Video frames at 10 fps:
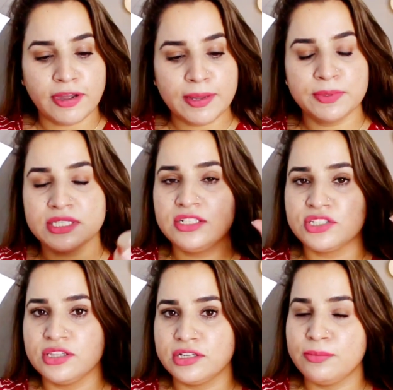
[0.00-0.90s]
फाइव
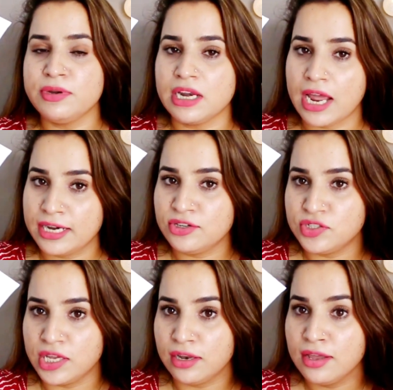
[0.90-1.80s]
परसेंट चंदनम नाइट
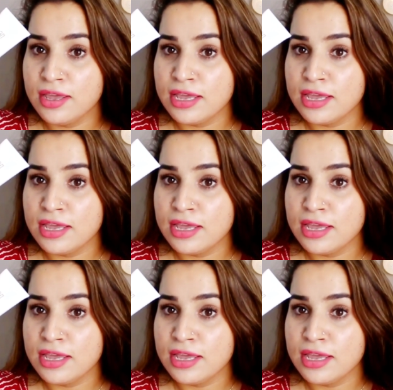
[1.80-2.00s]
जेल